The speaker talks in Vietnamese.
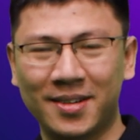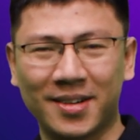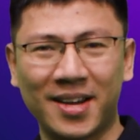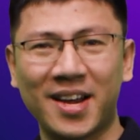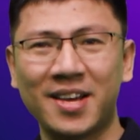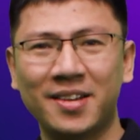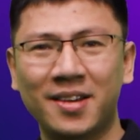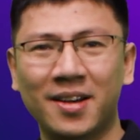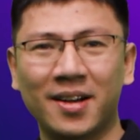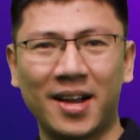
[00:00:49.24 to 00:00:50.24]
Ngày nay,
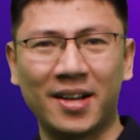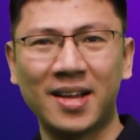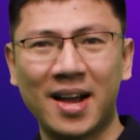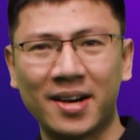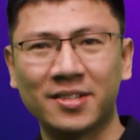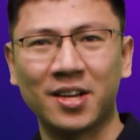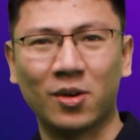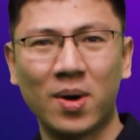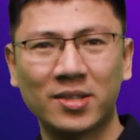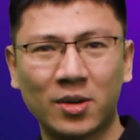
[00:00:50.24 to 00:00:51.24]
ngành ngân hàng đang trải
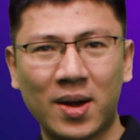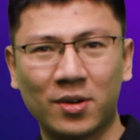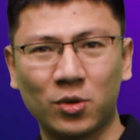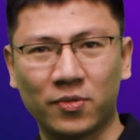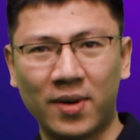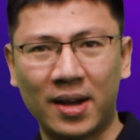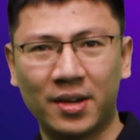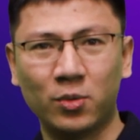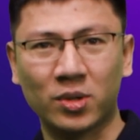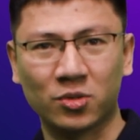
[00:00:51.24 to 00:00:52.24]
qua giai đoạn đột phá
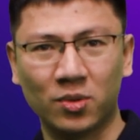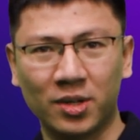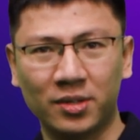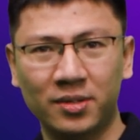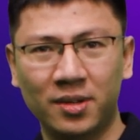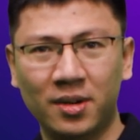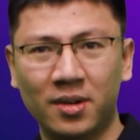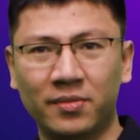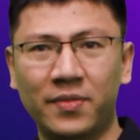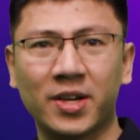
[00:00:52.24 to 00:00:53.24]
kỹ thuật số lớn
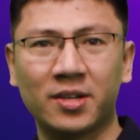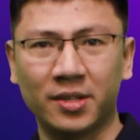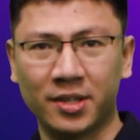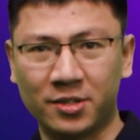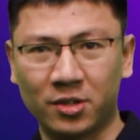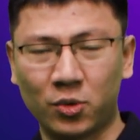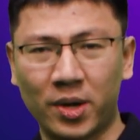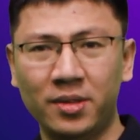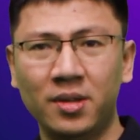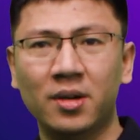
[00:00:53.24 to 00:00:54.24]
với việc gửi tiền trực
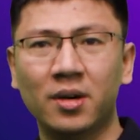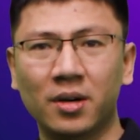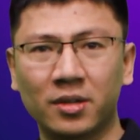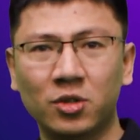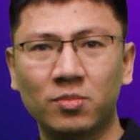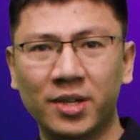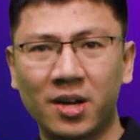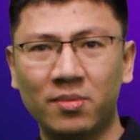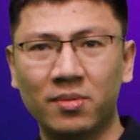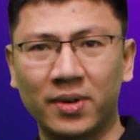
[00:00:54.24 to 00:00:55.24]
tuyến, ứng dụng di
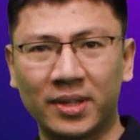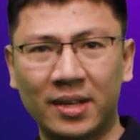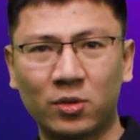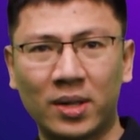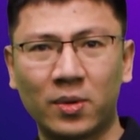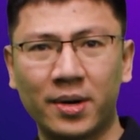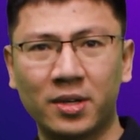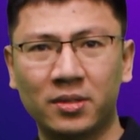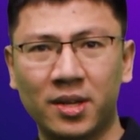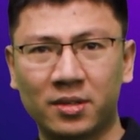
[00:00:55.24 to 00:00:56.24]
động và thanh toán hóa
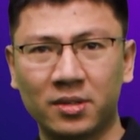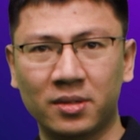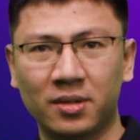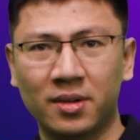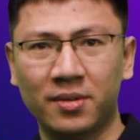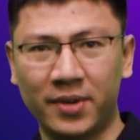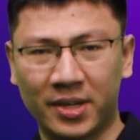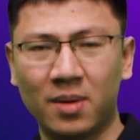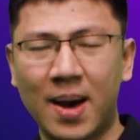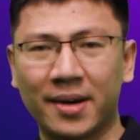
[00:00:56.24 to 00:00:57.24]
đơn điện tử về
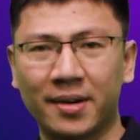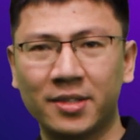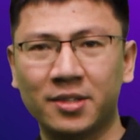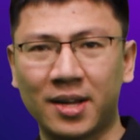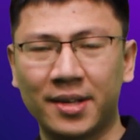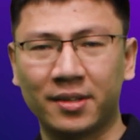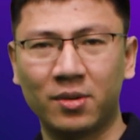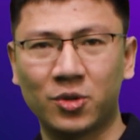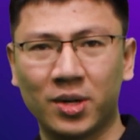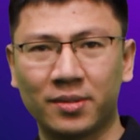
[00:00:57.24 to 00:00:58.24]
cơ bản đã trở thành
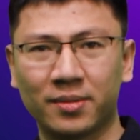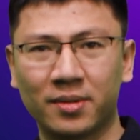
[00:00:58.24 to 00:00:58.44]
tiêu chuẩn.